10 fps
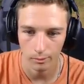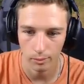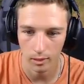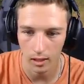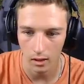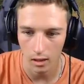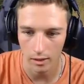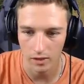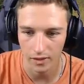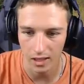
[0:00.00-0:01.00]
plat.
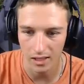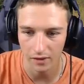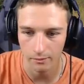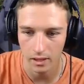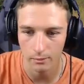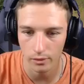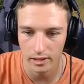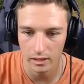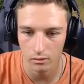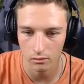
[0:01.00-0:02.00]
Ah, j'ai fait, ah, ça fait une petite bosse
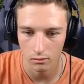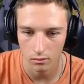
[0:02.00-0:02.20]
dégueu.